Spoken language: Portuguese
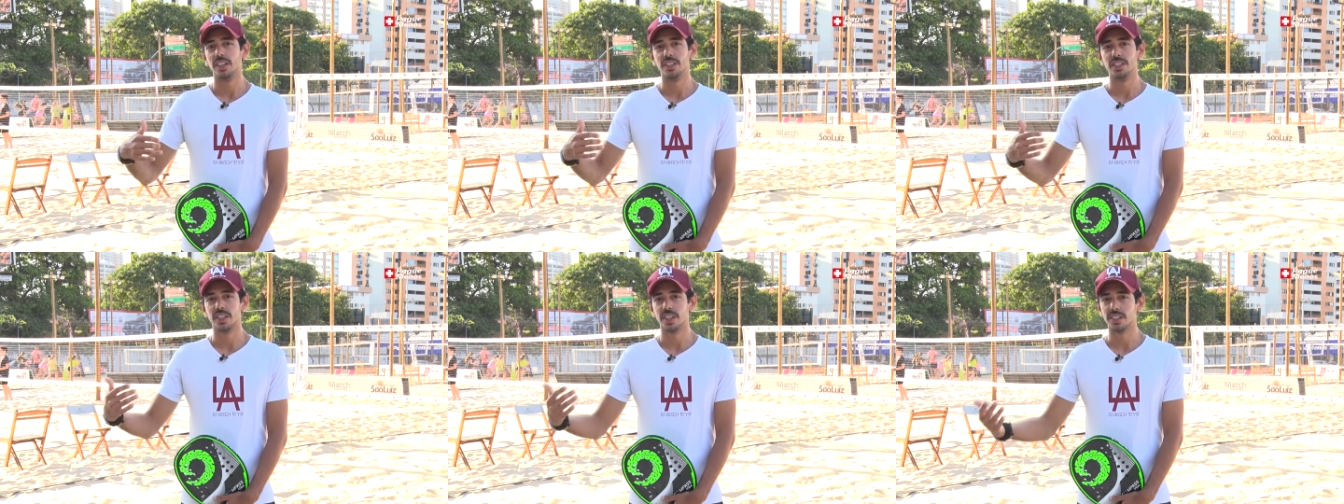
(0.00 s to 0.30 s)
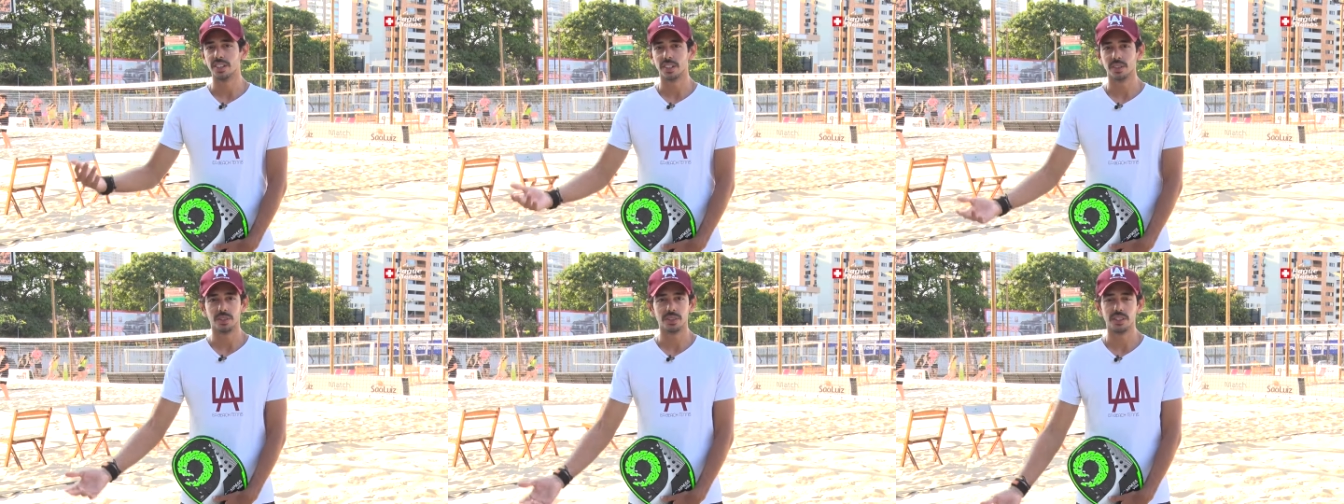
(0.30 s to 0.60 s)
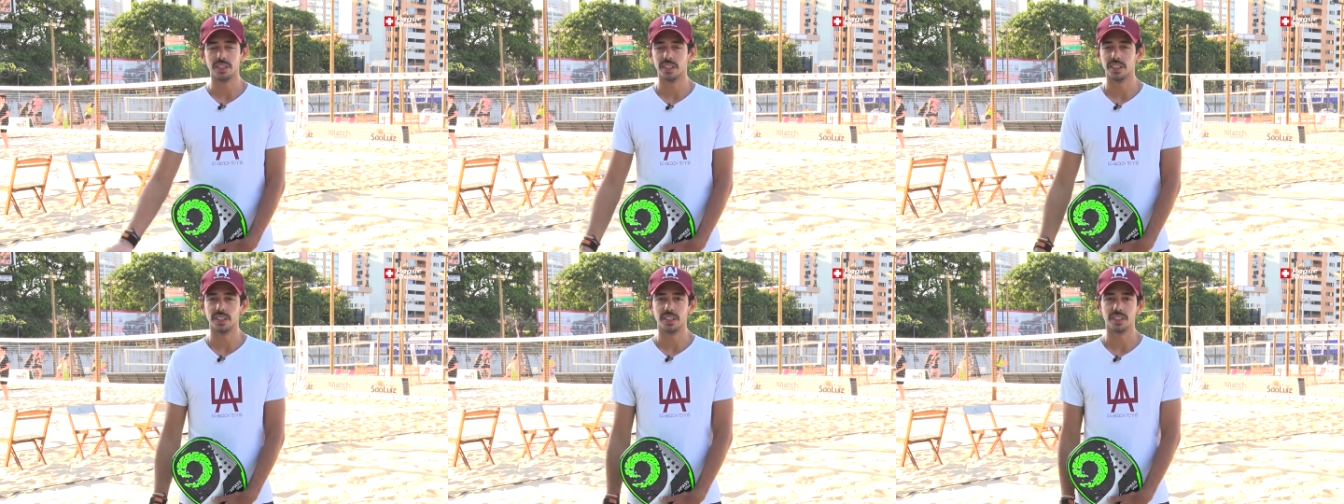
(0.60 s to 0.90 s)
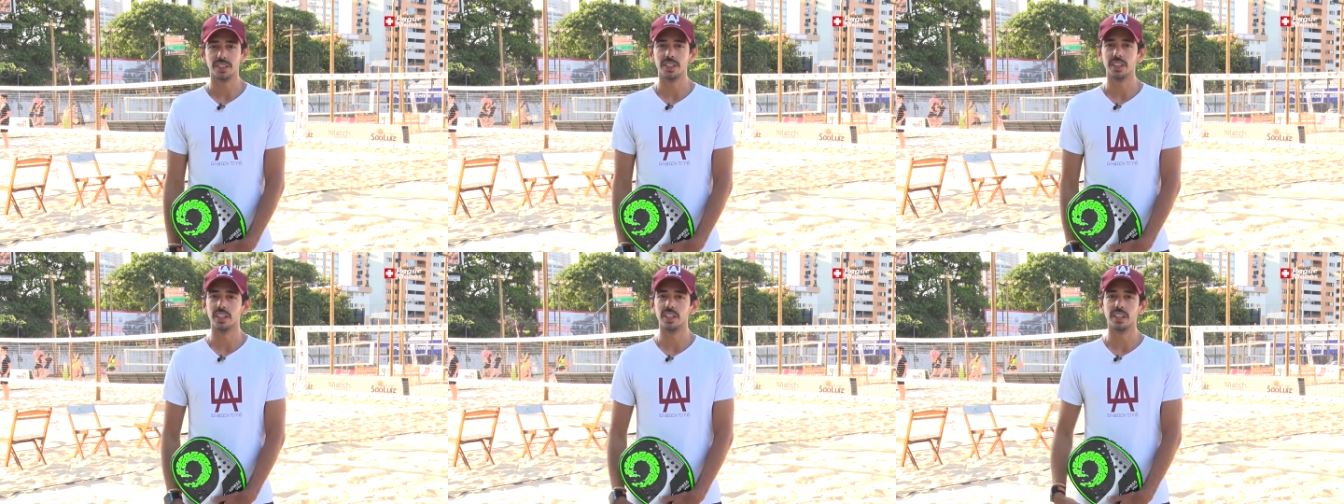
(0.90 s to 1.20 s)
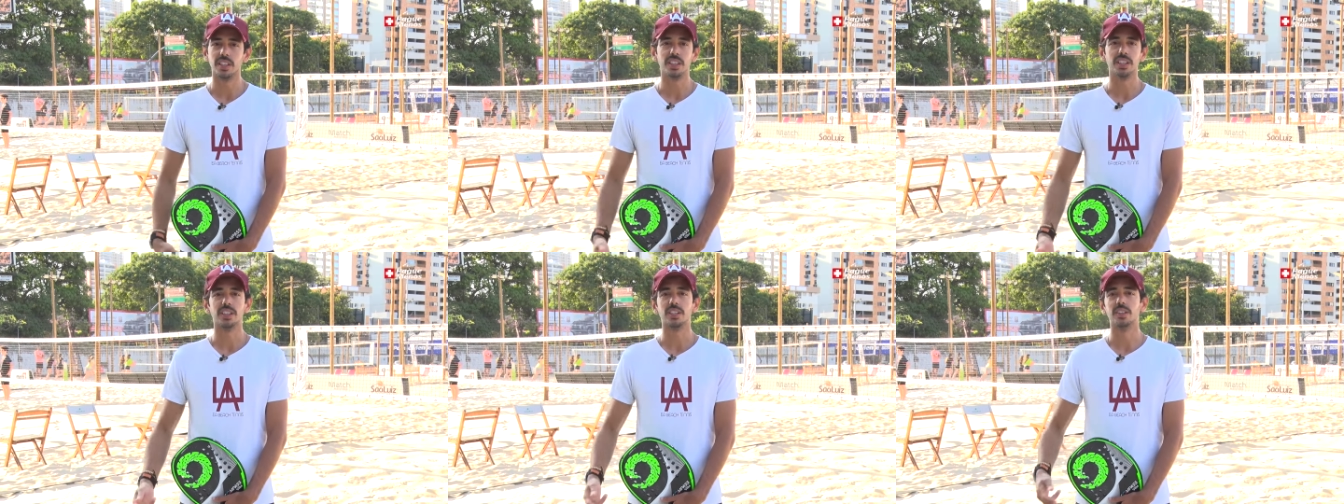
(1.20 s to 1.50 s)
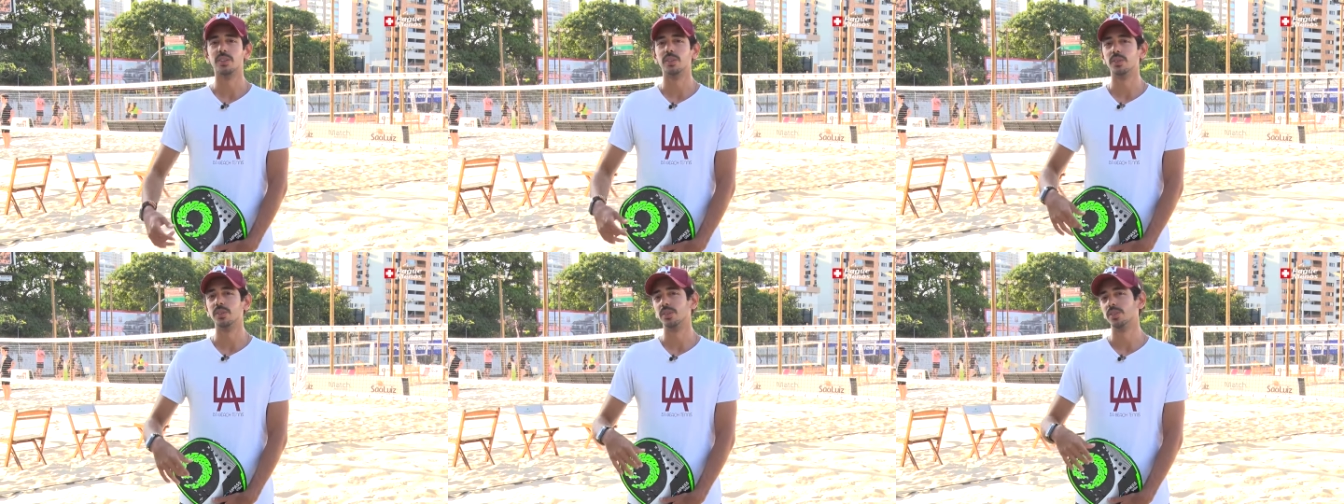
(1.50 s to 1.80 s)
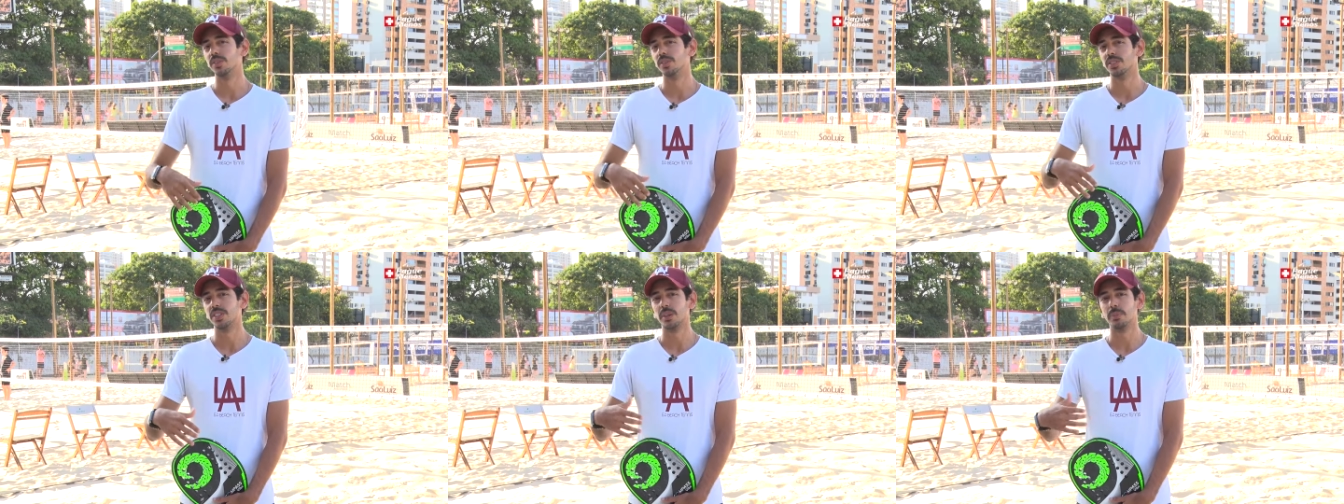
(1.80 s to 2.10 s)
ingestão de, de
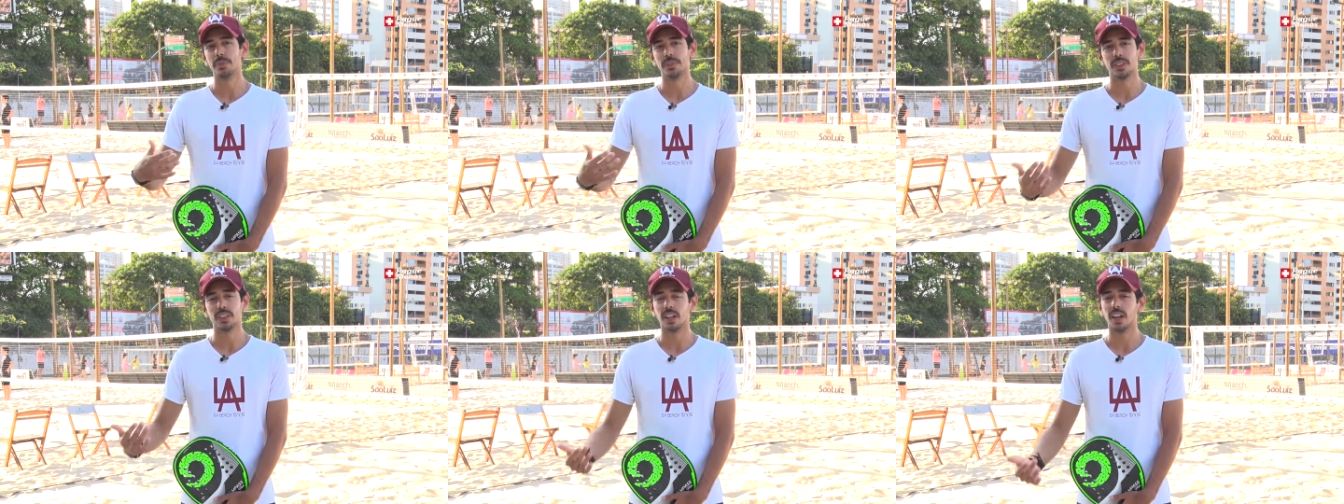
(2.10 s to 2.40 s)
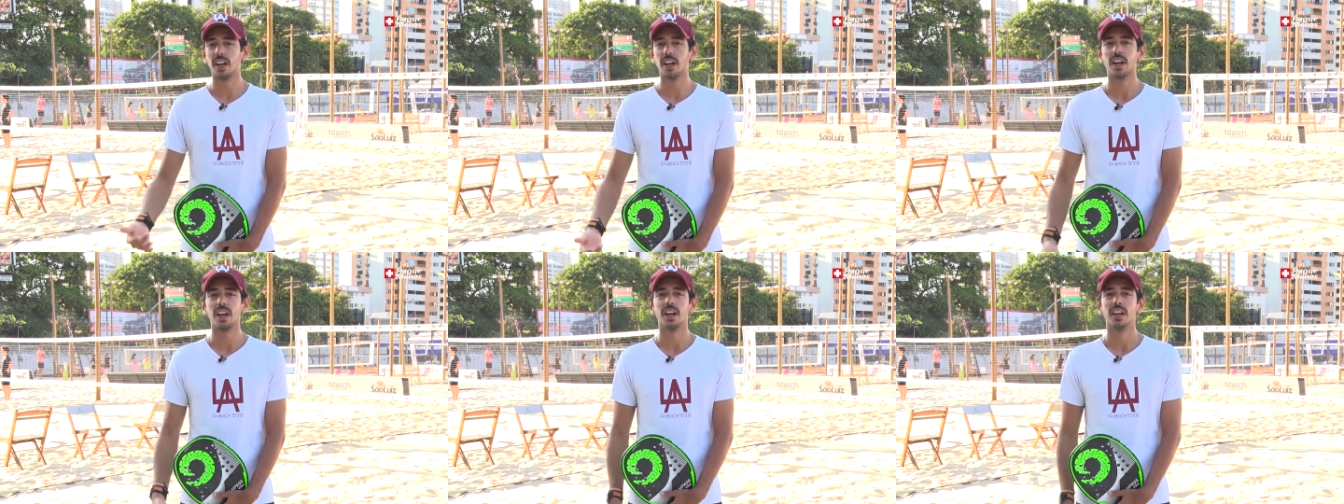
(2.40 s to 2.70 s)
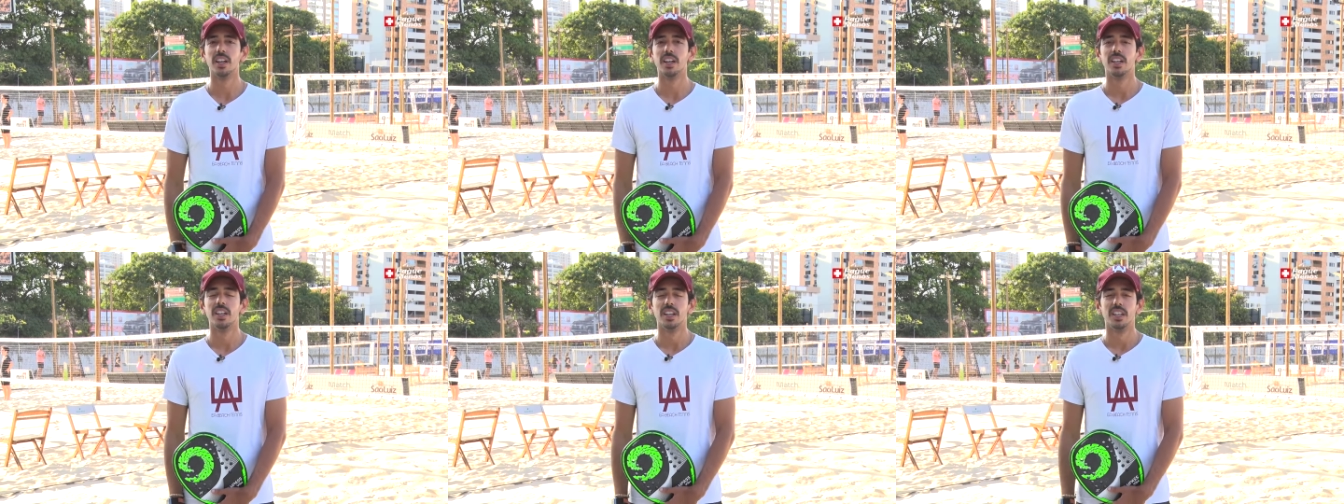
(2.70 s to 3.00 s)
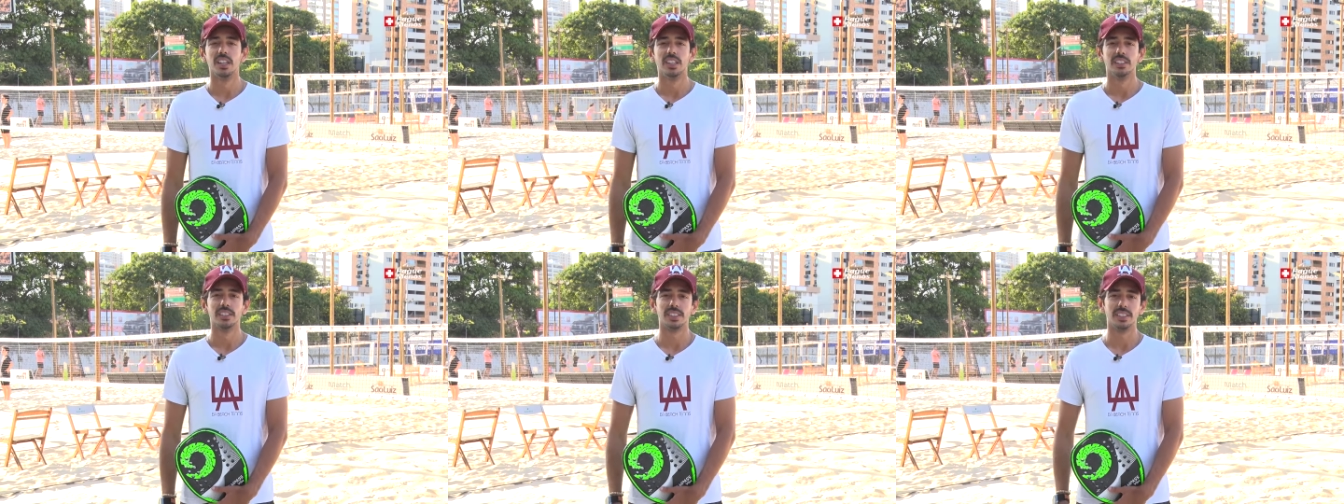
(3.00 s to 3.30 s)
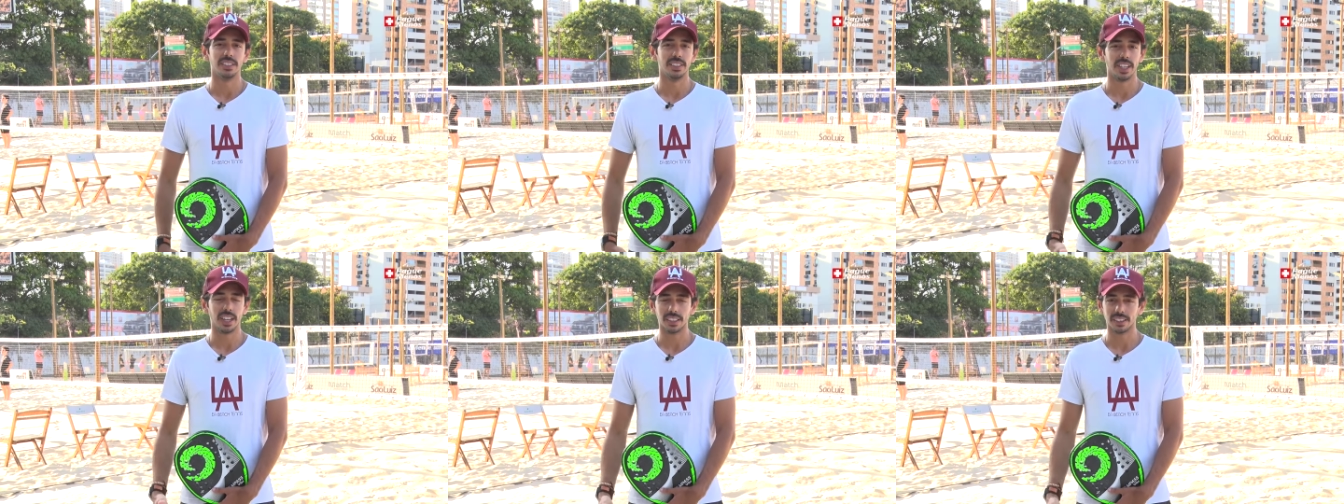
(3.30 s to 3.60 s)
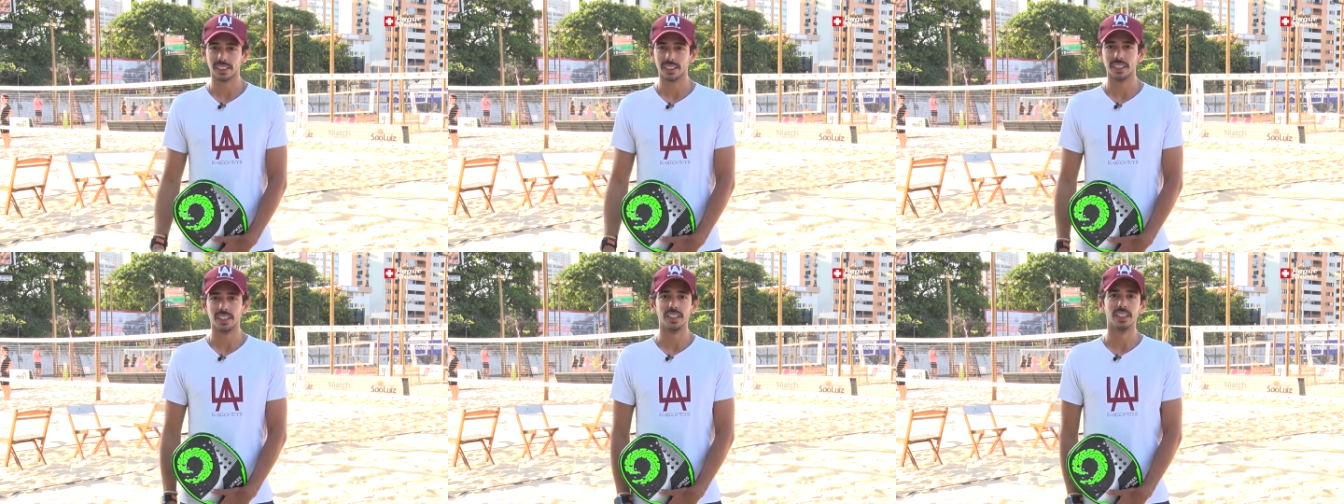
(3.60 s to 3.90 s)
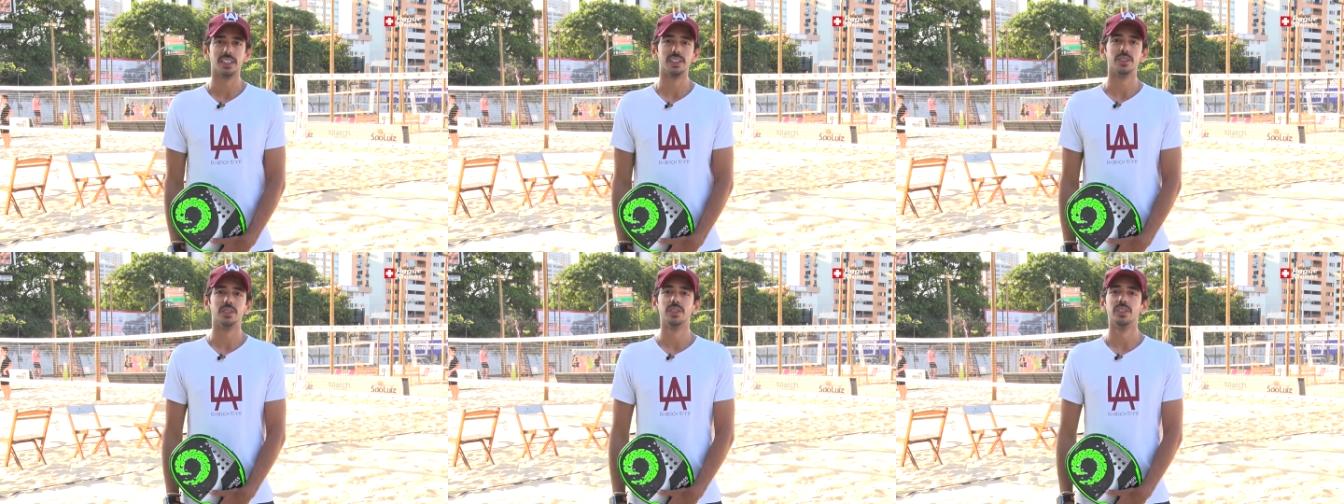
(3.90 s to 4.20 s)
líquido, sempre estar tá se
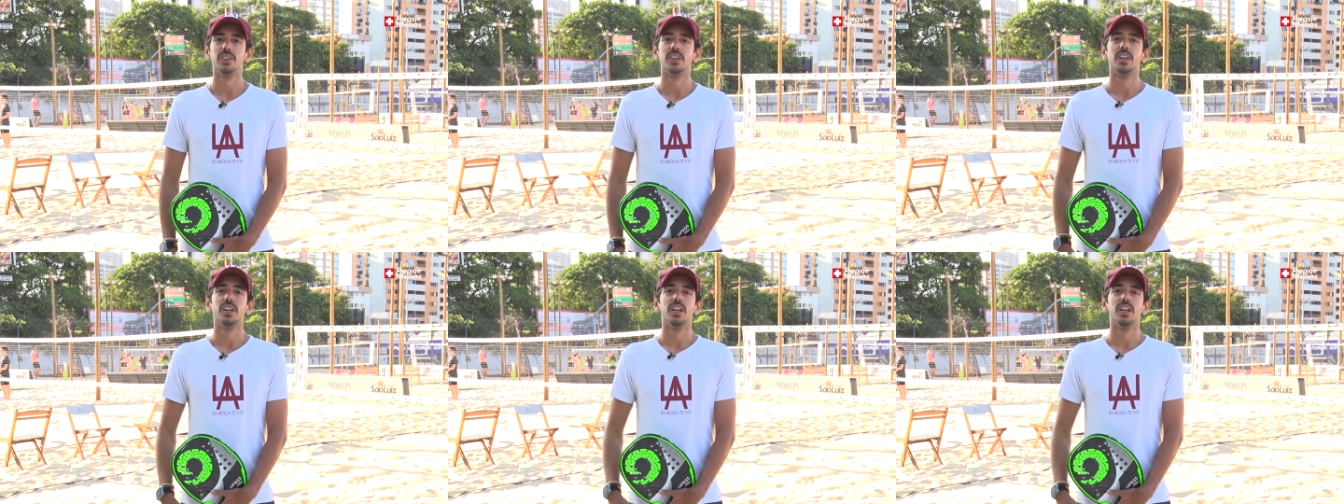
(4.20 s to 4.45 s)
hidratando,